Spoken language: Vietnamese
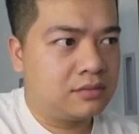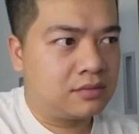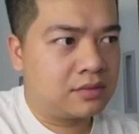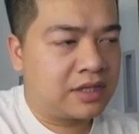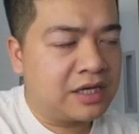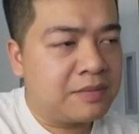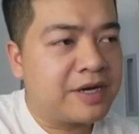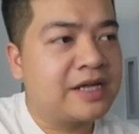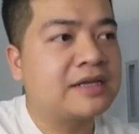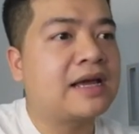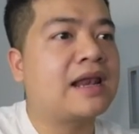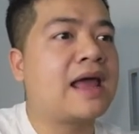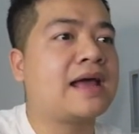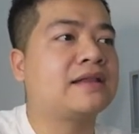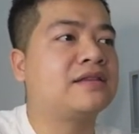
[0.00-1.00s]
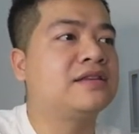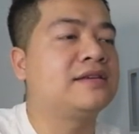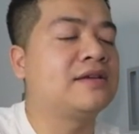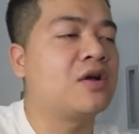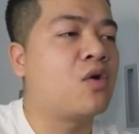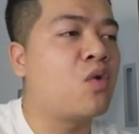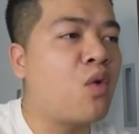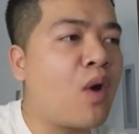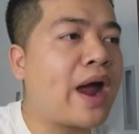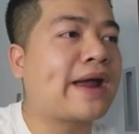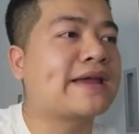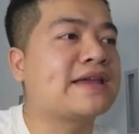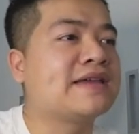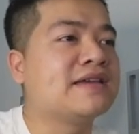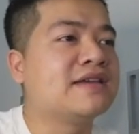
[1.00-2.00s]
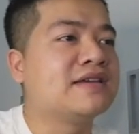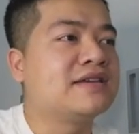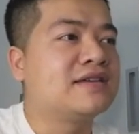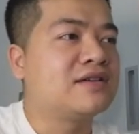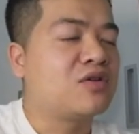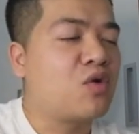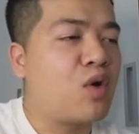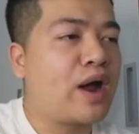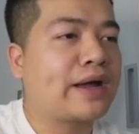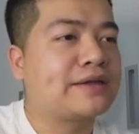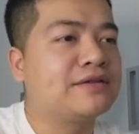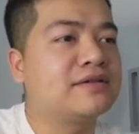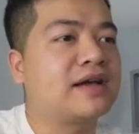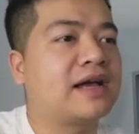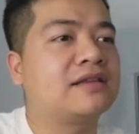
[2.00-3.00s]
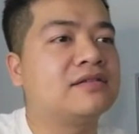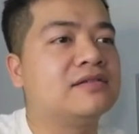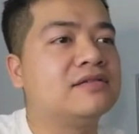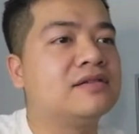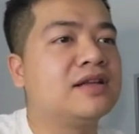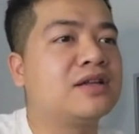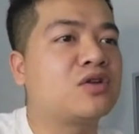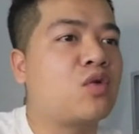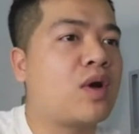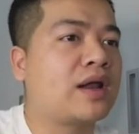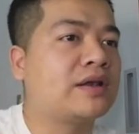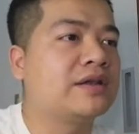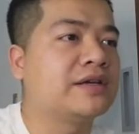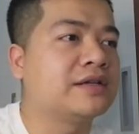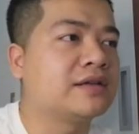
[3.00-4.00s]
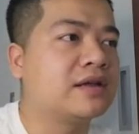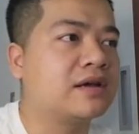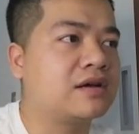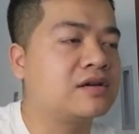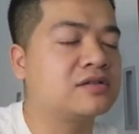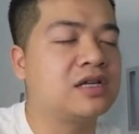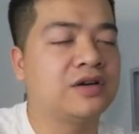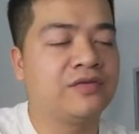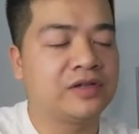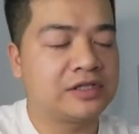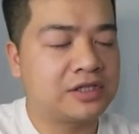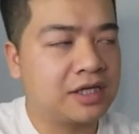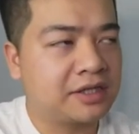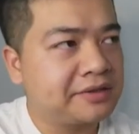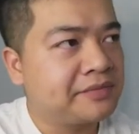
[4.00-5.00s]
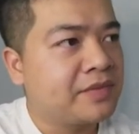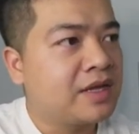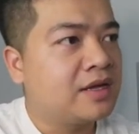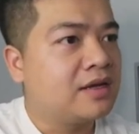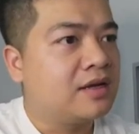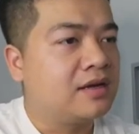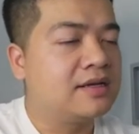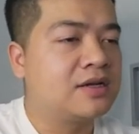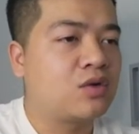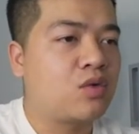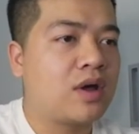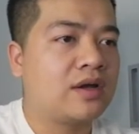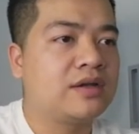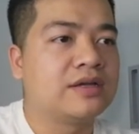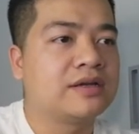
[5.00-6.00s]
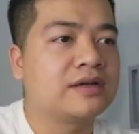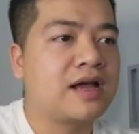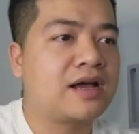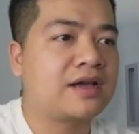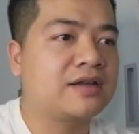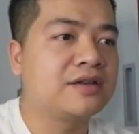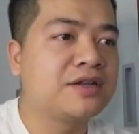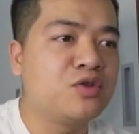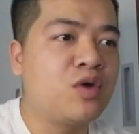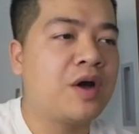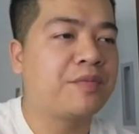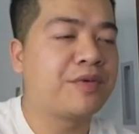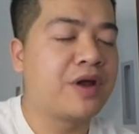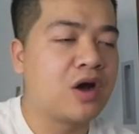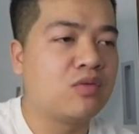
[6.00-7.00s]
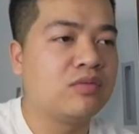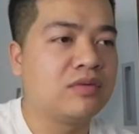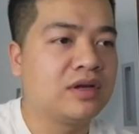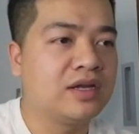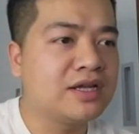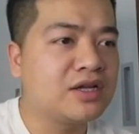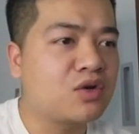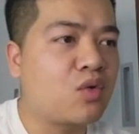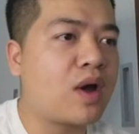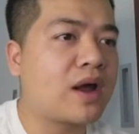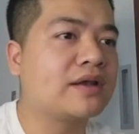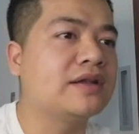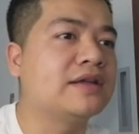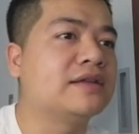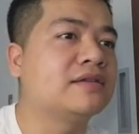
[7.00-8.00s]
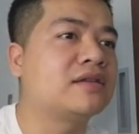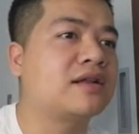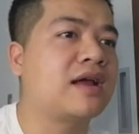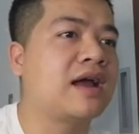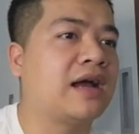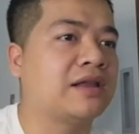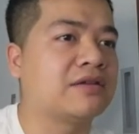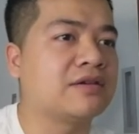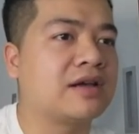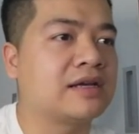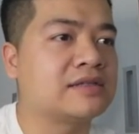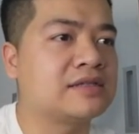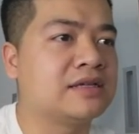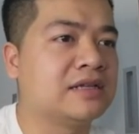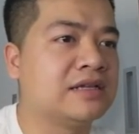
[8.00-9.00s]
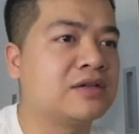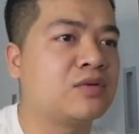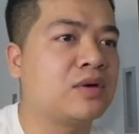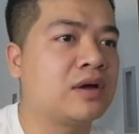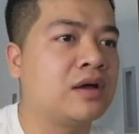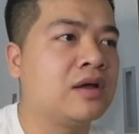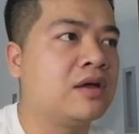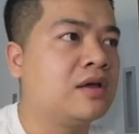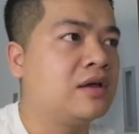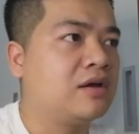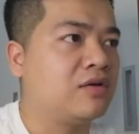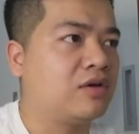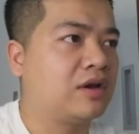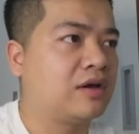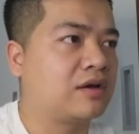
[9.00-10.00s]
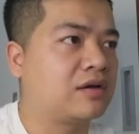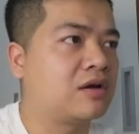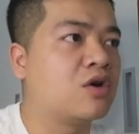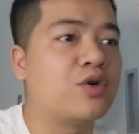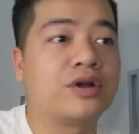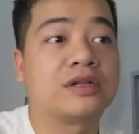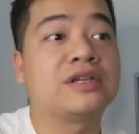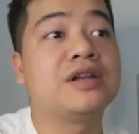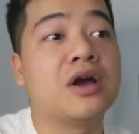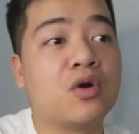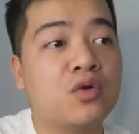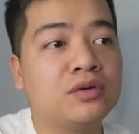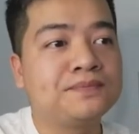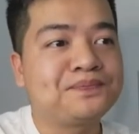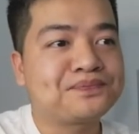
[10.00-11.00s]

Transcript: Khi mà đến Thái Lan thì ngoài những cái thứ liên quan đến cơ sở vật chất, liên quan đến các cái deal hợp đồng, liên quan đến tất cả những cái gì liên quan gọi là cơ hội được thi đấu,